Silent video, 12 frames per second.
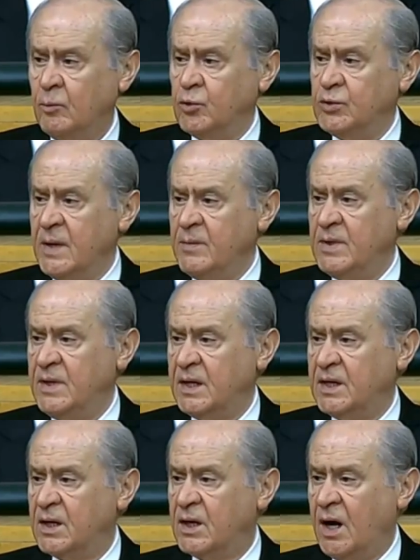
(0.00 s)
Bu
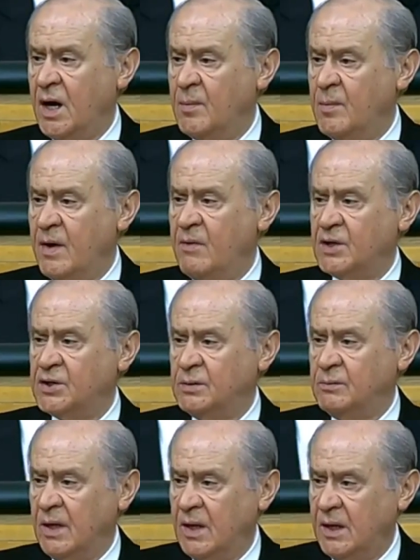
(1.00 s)
zemindeki kayma ve
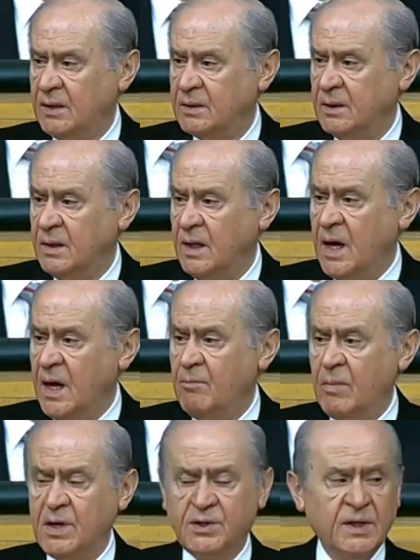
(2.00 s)
aşınmalar
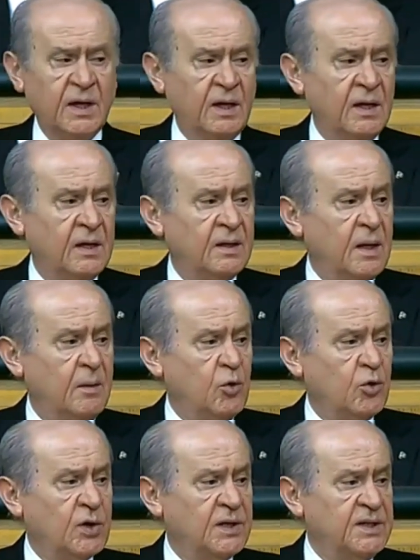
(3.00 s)
en başta
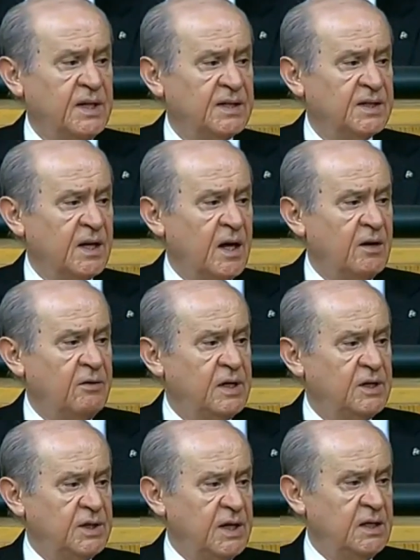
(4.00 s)
demokrasiye zarar
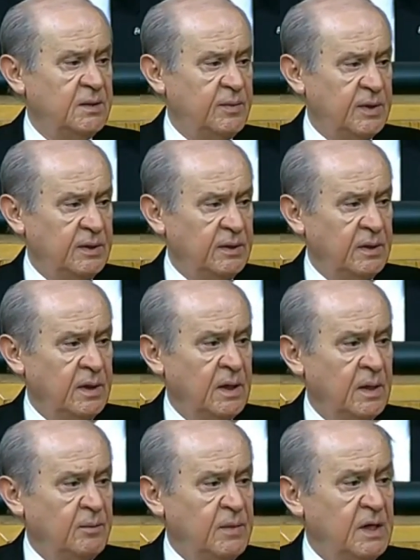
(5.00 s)
vereceği gibi
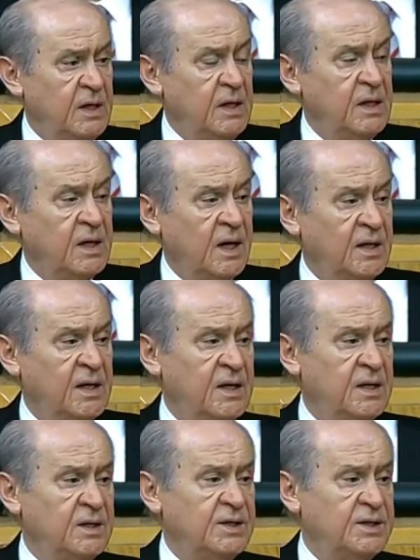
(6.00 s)
milli
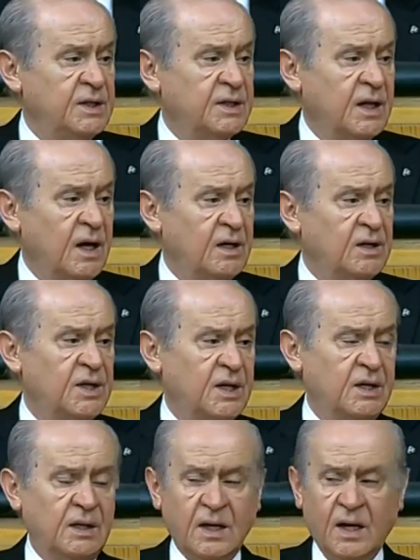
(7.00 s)
iradenin istikrarlı
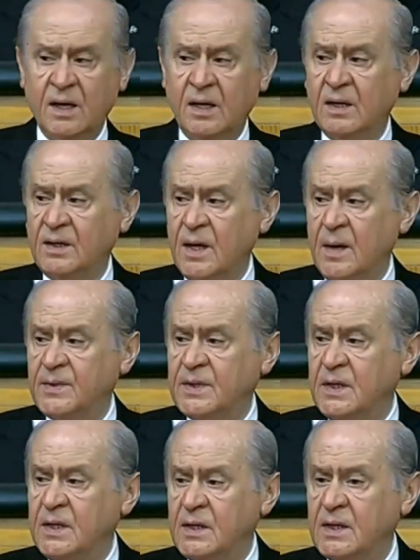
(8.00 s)
şekilde
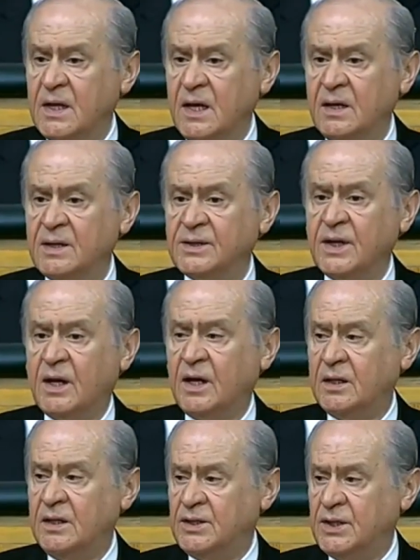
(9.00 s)
temsilini de
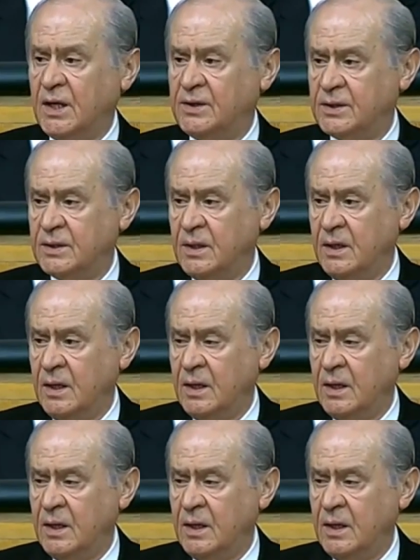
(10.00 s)
sakatlayacaktır.